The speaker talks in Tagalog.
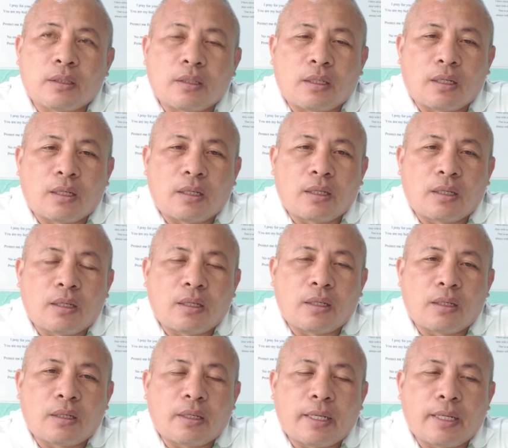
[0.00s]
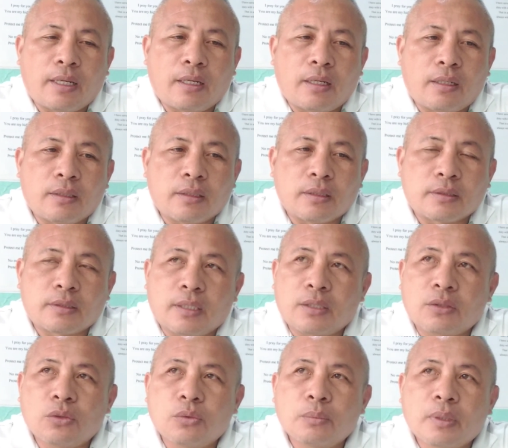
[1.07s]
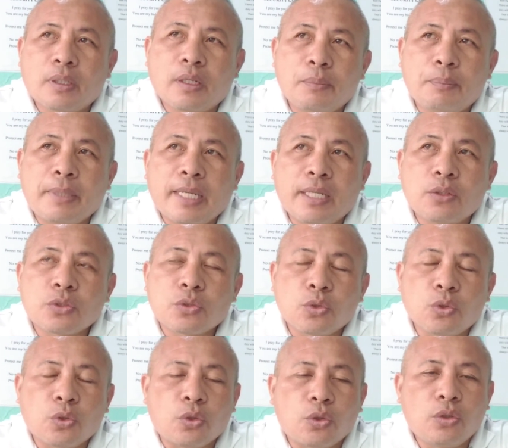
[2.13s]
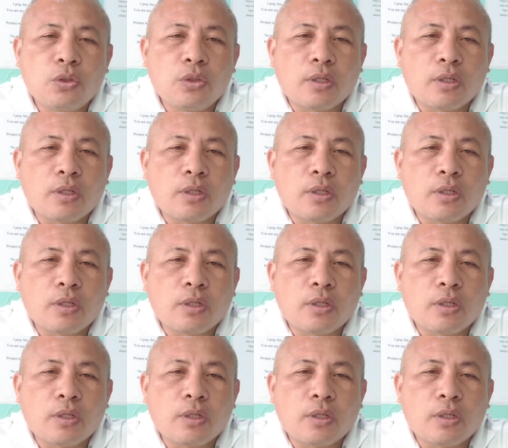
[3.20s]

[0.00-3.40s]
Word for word: uh, sa atong mga empleyado sulod